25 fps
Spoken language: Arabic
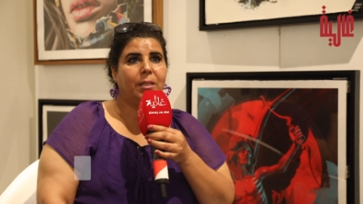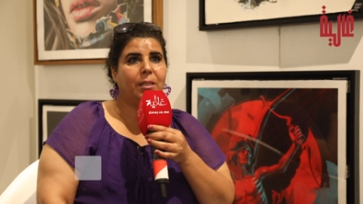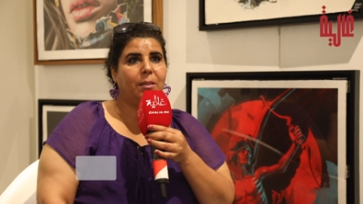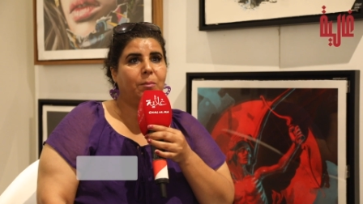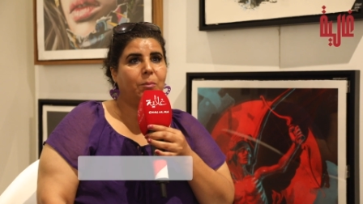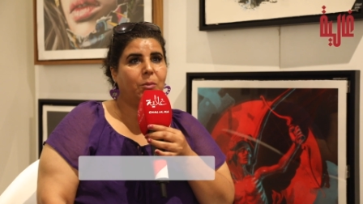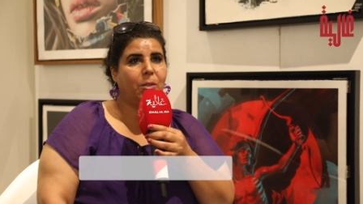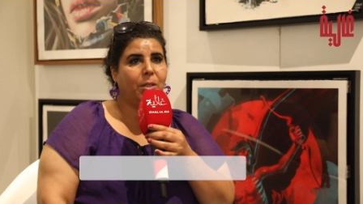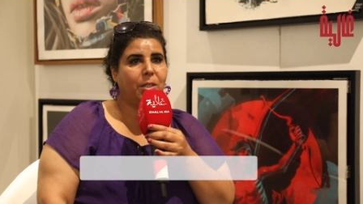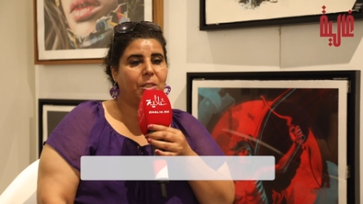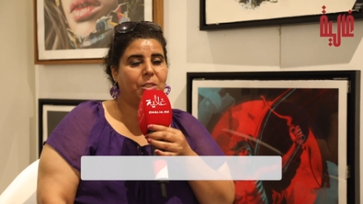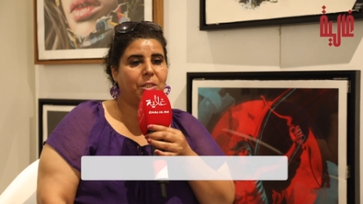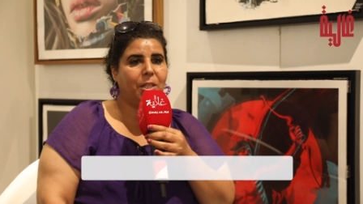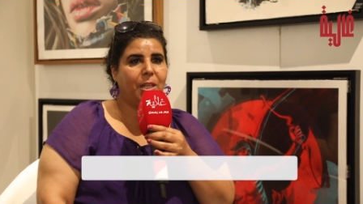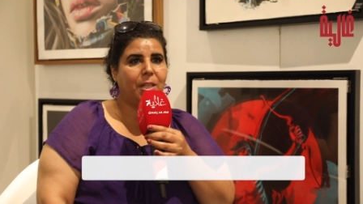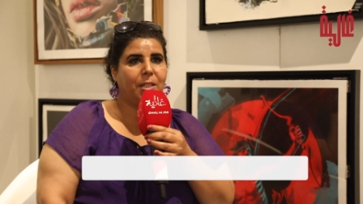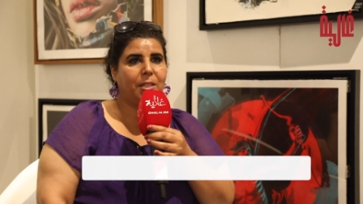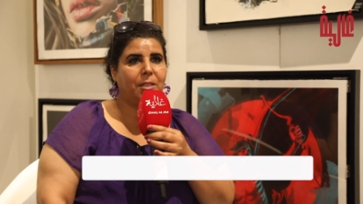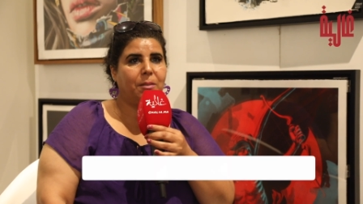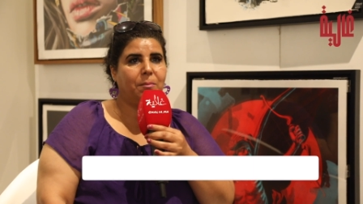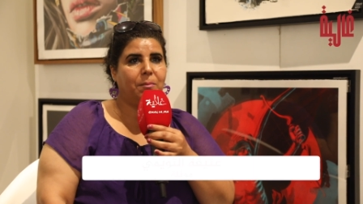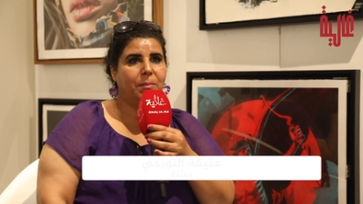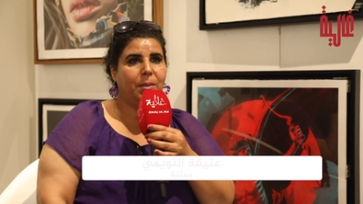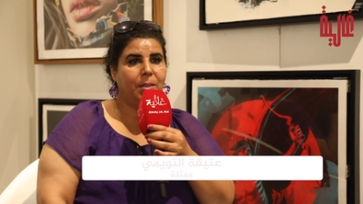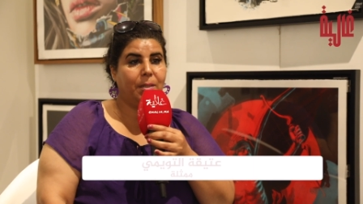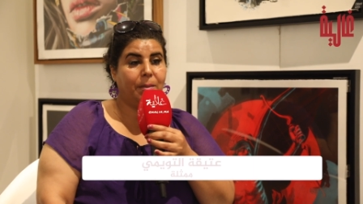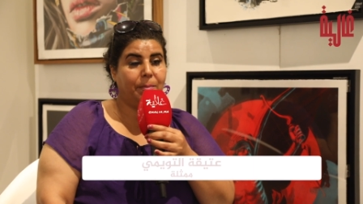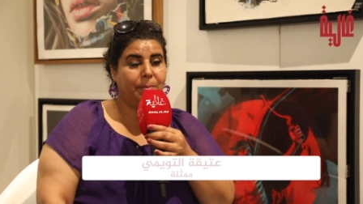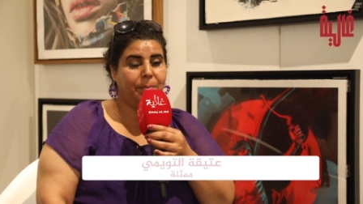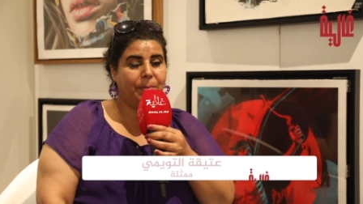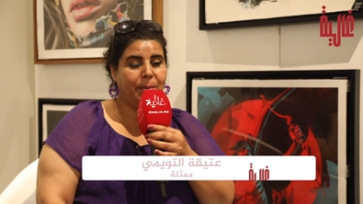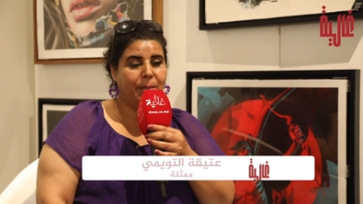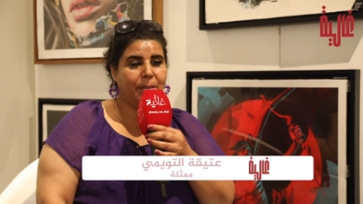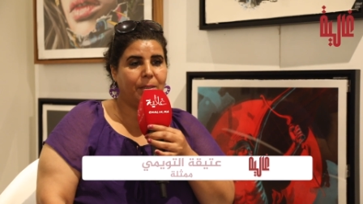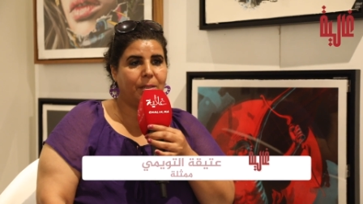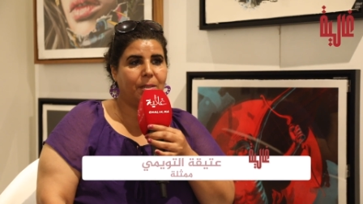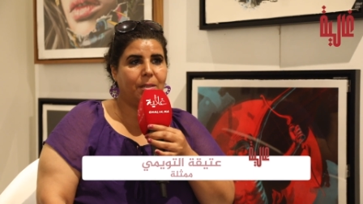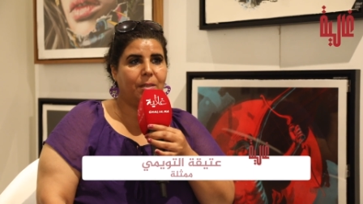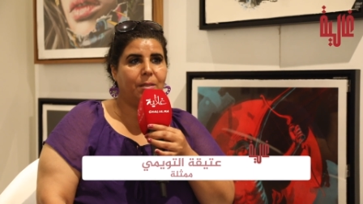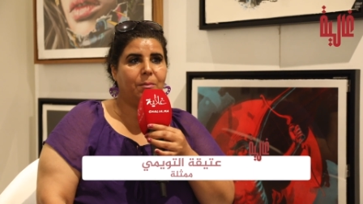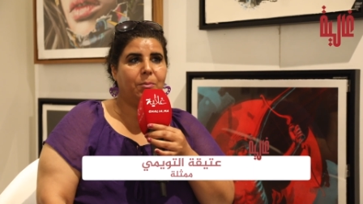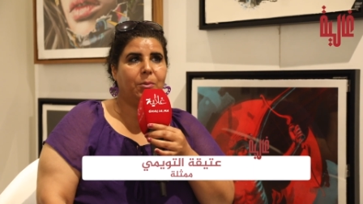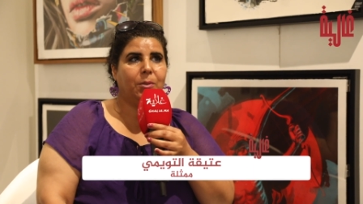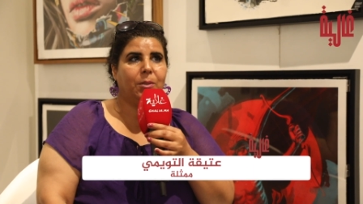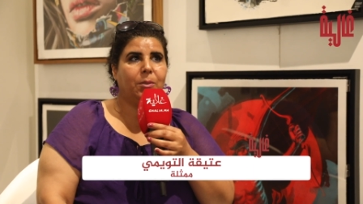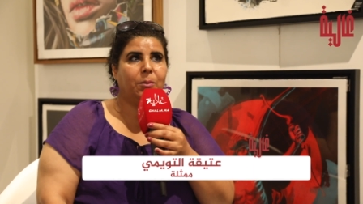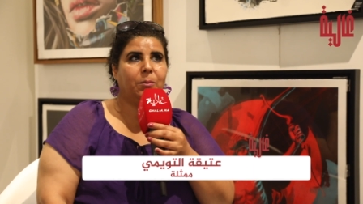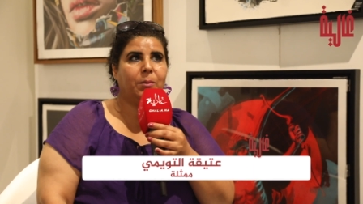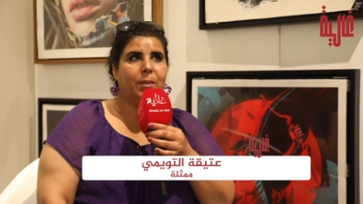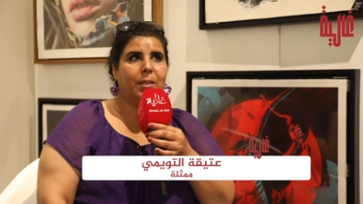للمخرج حاكم بالعباس آه،
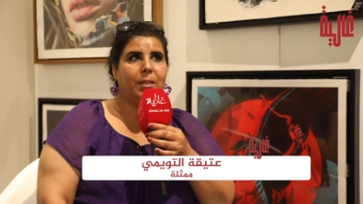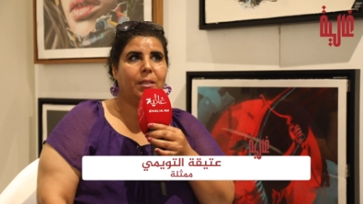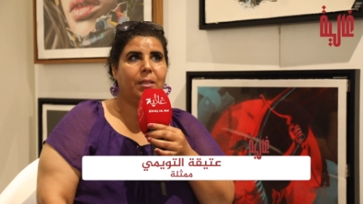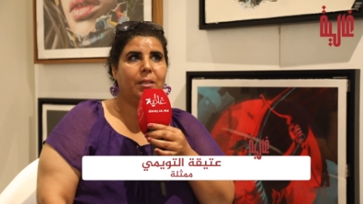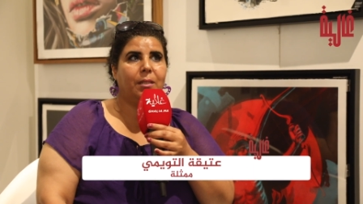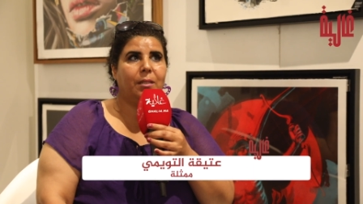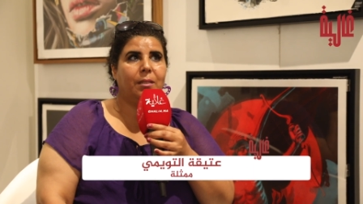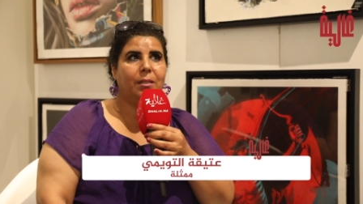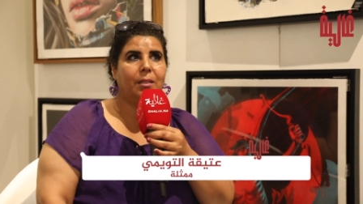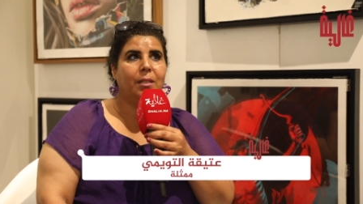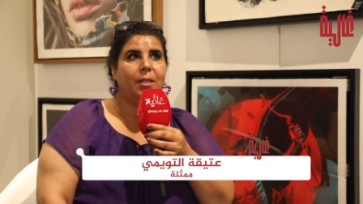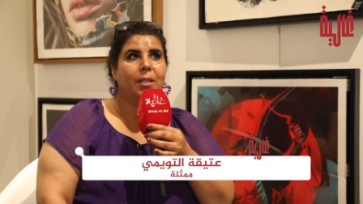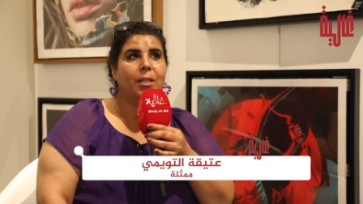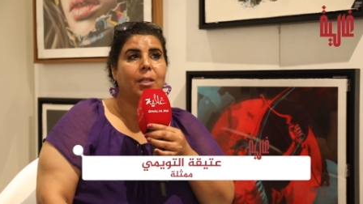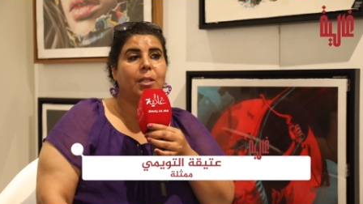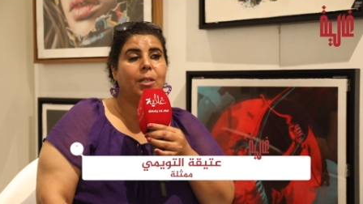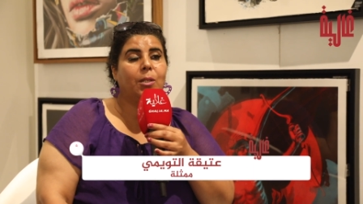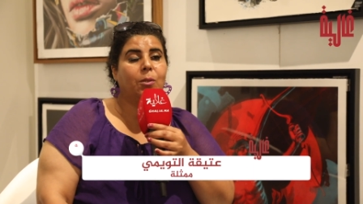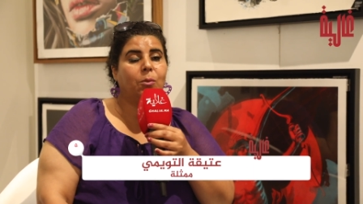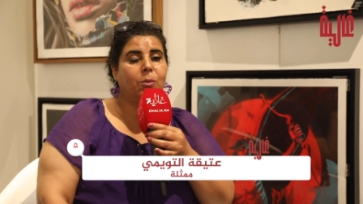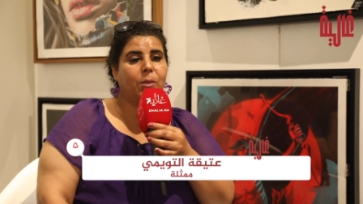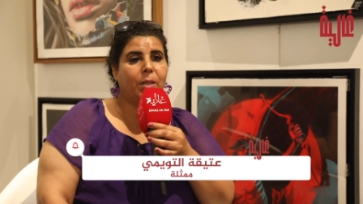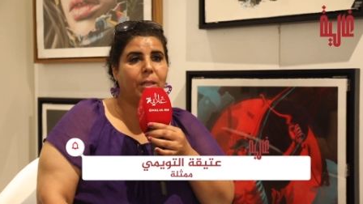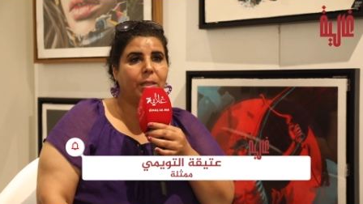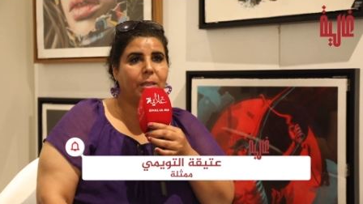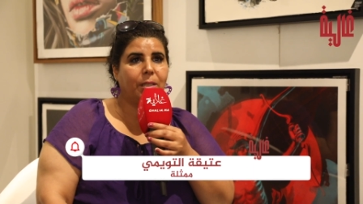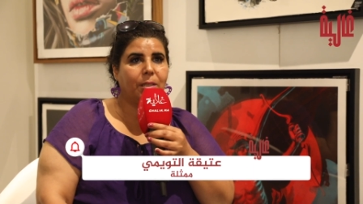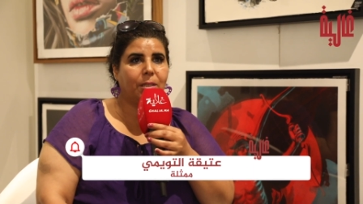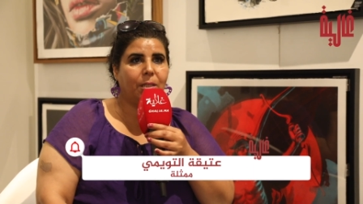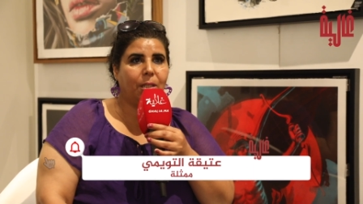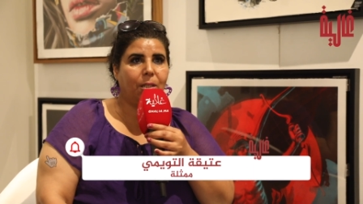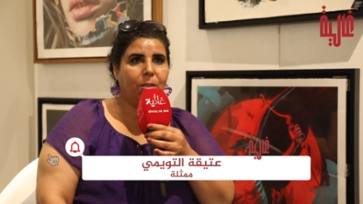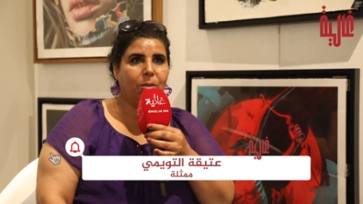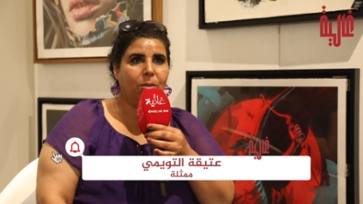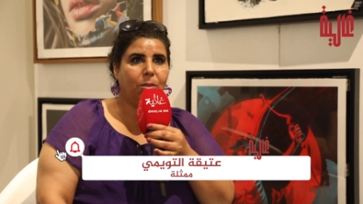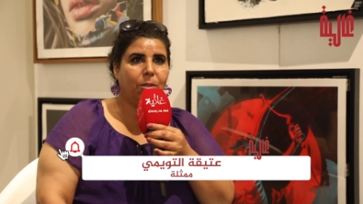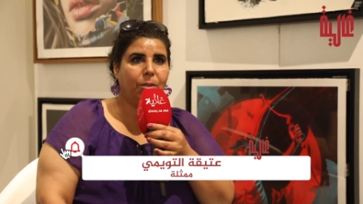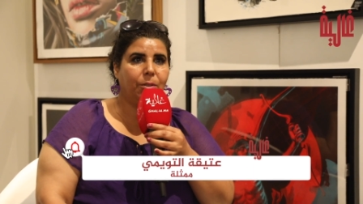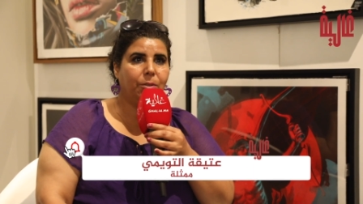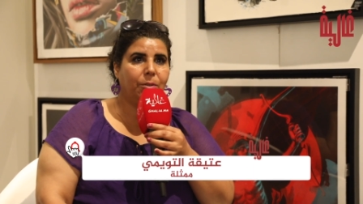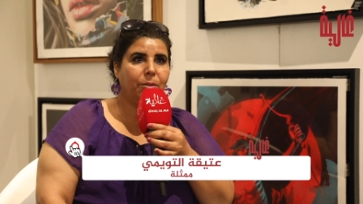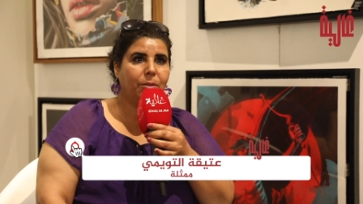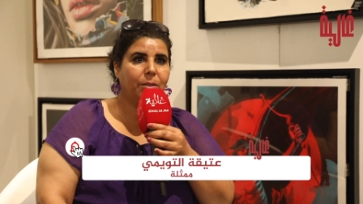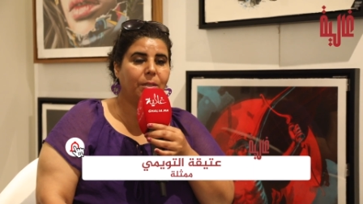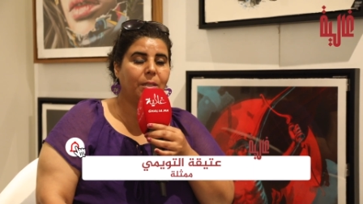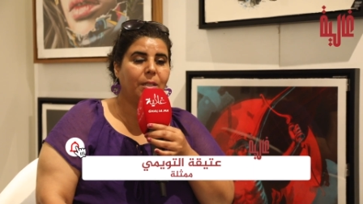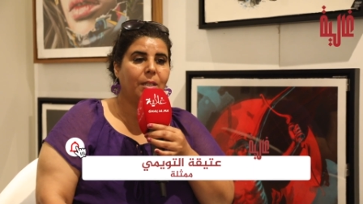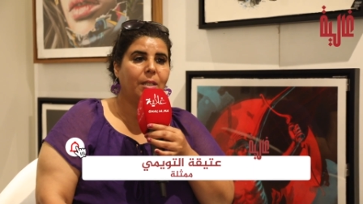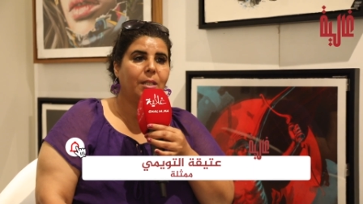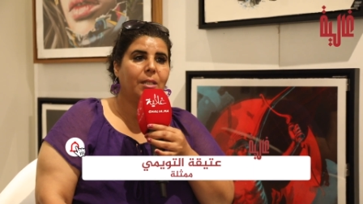بعنوان لو كان يطيح الحيوط